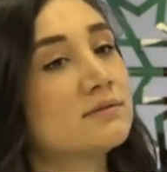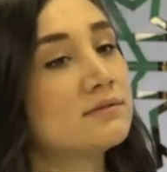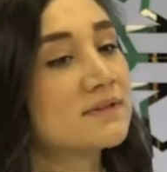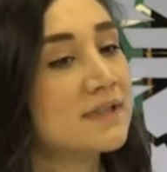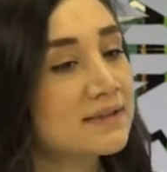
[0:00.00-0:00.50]

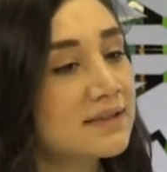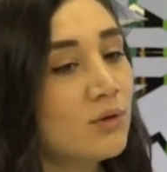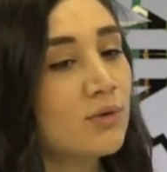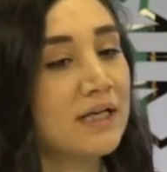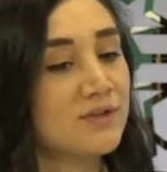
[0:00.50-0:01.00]
sayısal
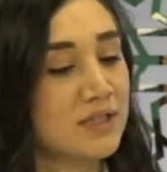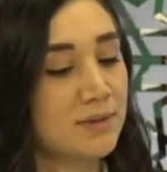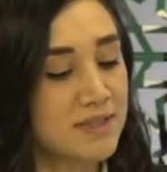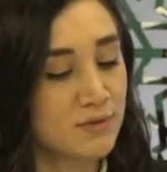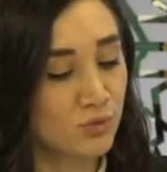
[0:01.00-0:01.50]

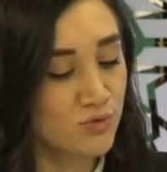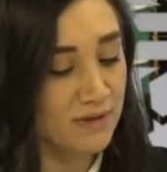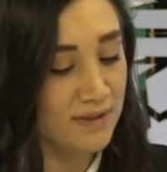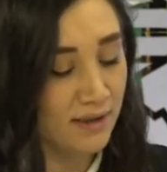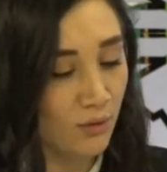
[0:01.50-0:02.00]
öğrencilerimiz
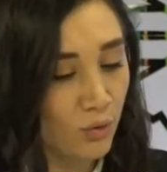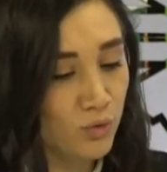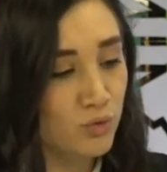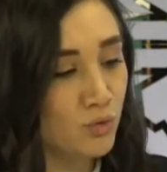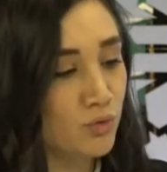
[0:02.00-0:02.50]
Türkçe'de
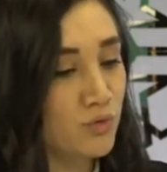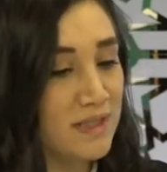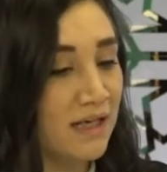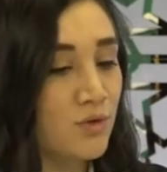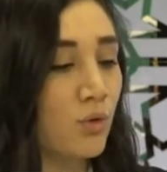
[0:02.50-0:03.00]
okuduğunu,
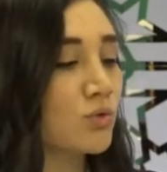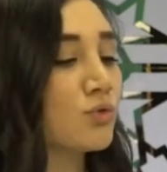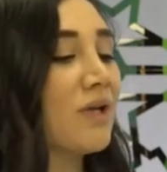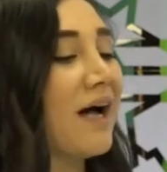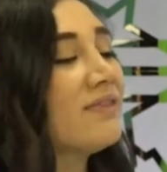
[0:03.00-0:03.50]
sadece
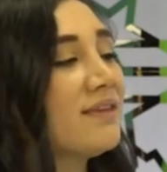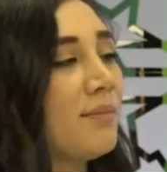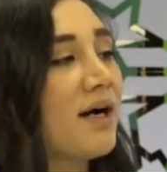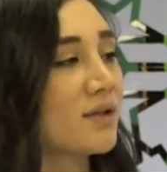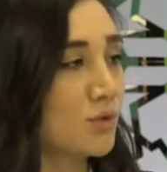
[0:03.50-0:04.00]
okuduğunu
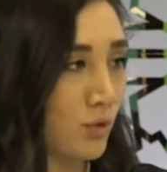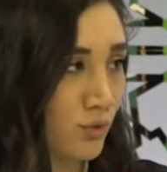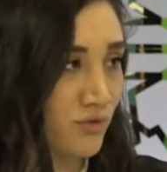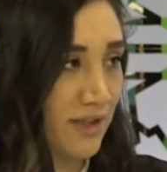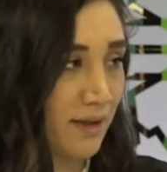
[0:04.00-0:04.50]
anlama
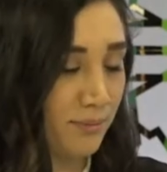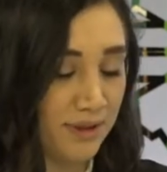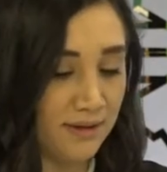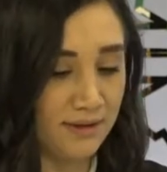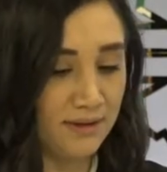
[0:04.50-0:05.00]
yönünde
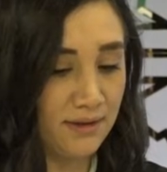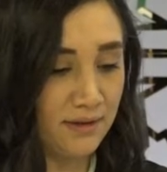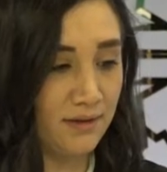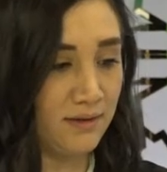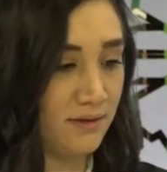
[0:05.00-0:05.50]
bir
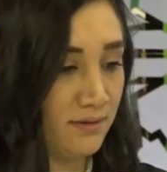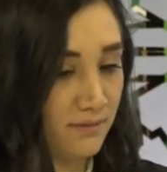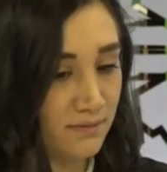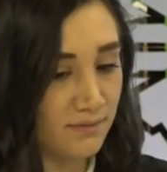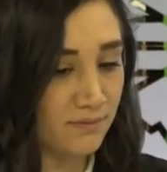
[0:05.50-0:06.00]
e,
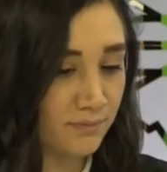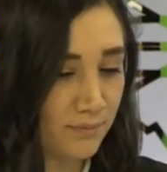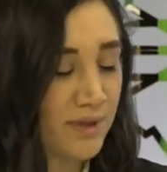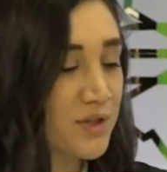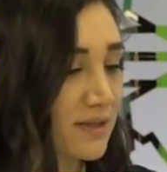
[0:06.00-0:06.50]

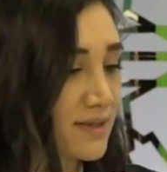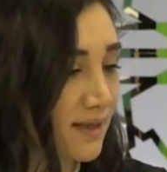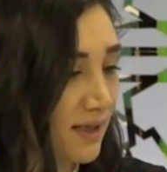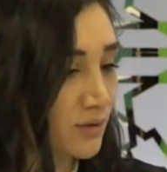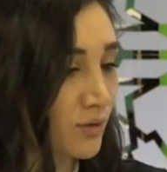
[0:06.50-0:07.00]
başarı
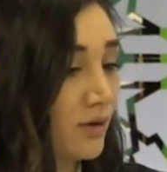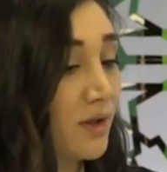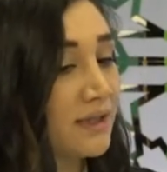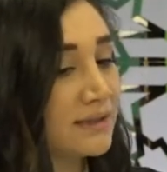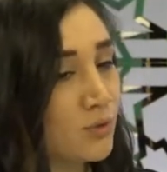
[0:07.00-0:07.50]
sağlıyor.
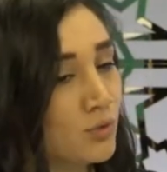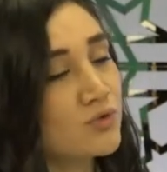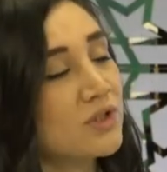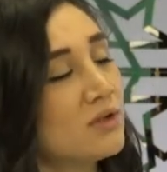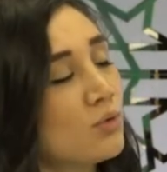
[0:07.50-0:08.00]

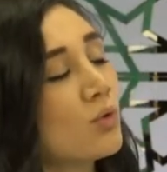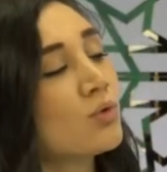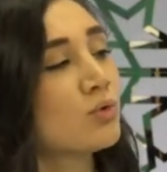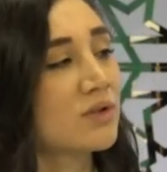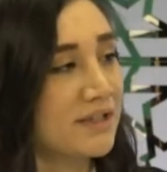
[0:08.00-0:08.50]
Türkçeyi
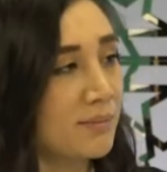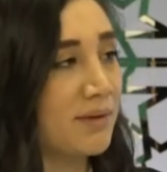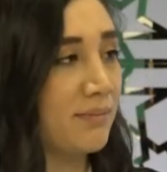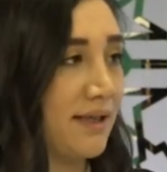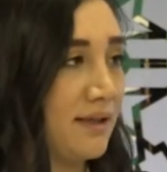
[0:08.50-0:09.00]
doğru
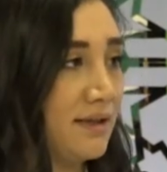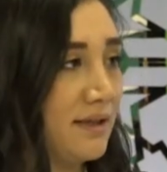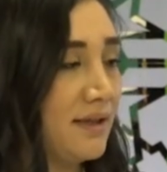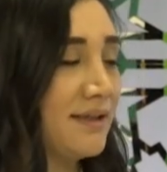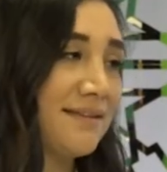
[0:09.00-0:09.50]
kullanabilme
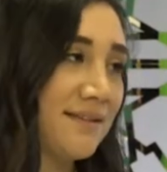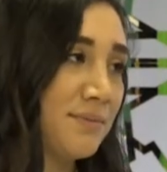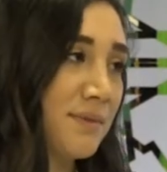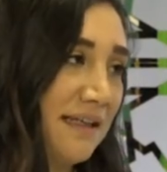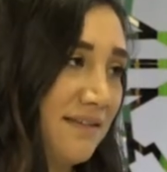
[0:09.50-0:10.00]
e,
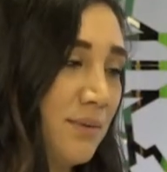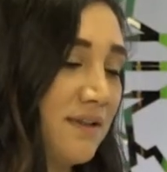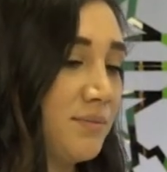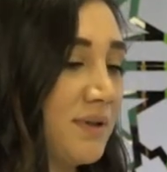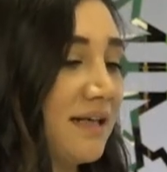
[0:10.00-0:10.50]
yetis,
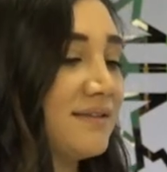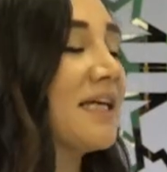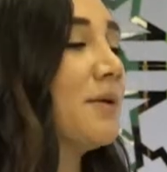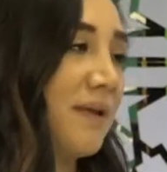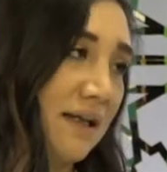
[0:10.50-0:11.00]
yetimiz biraz
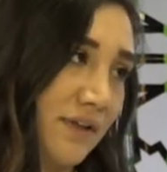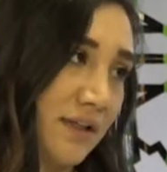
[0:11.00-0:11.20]
geri planda